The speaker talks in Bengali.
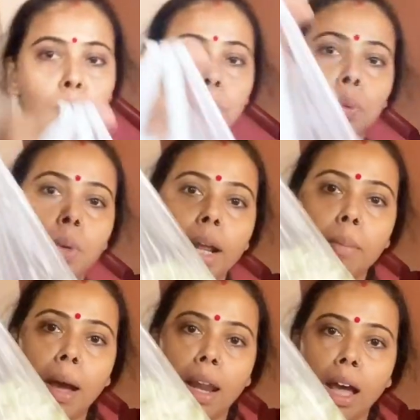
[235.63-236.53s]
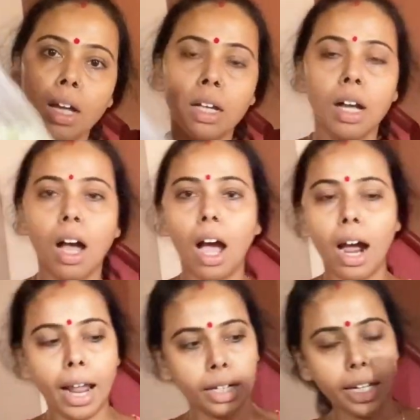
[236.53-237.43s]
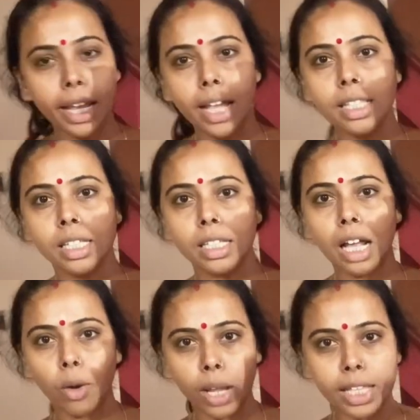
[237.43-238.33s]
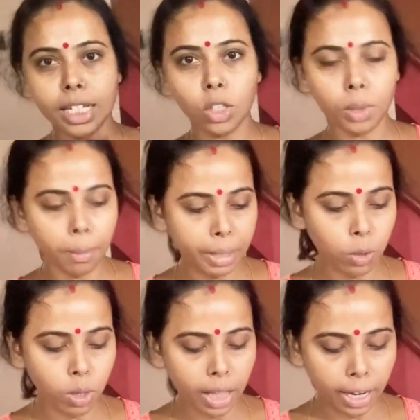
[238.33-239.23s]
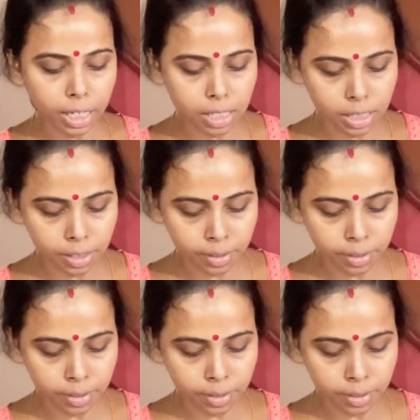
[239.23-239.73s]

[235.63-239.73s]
ফুলের মালা আর একটা গেঞ্জি দাও গেঞ্জিটা তোমাদের বের করে দেখাচ্ছি